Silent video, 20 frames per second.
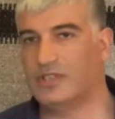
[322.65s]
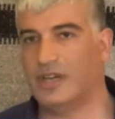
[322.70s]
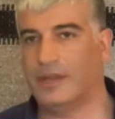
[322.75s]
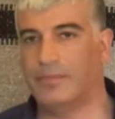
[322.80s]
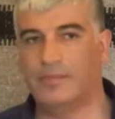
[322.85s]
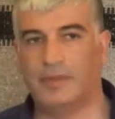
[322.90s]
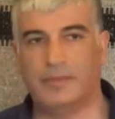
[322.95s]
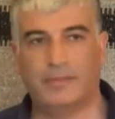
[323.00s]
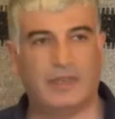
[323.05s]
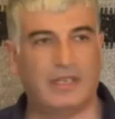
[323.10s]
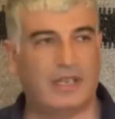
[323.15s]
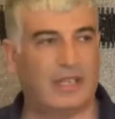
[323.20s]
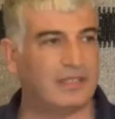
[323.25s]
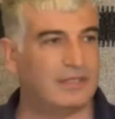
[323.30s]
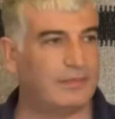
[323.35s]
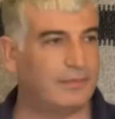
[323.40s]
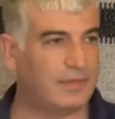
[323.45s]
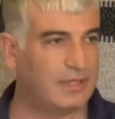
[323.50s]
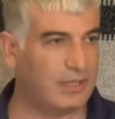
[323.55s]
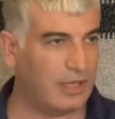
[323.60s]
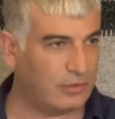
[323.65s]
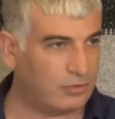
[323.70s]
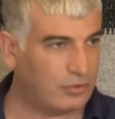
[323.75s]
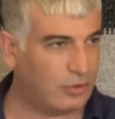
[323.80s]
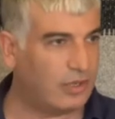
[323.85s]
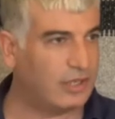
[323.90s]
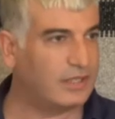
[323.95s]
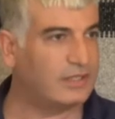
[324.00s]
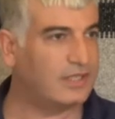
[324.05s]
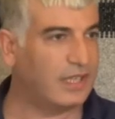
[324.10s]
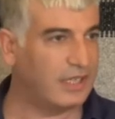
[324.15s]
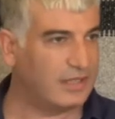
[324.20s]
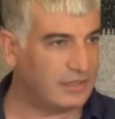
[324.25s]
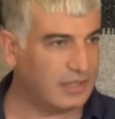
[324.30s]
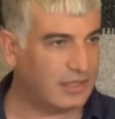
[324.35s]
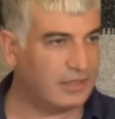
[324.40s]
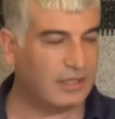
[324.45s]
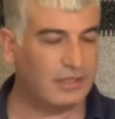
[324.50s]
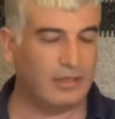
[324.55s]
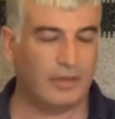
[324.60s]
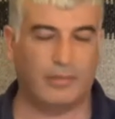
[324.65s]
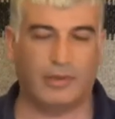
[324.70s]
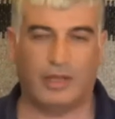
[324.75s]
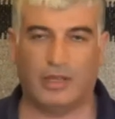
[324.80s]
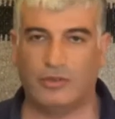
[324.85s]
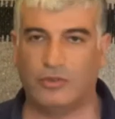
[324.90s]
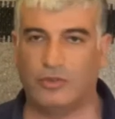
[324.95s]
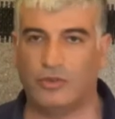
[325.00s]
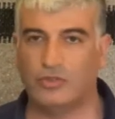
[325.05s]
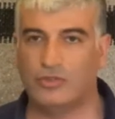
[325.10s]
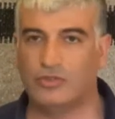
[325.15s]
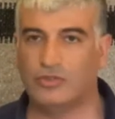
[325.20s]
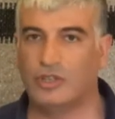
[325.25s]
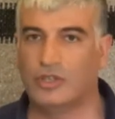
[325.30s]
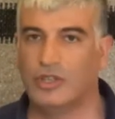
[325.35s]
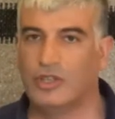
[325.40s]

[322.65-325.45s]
Rabbimin nasibinden sonra siyasete de bağlıyoruz.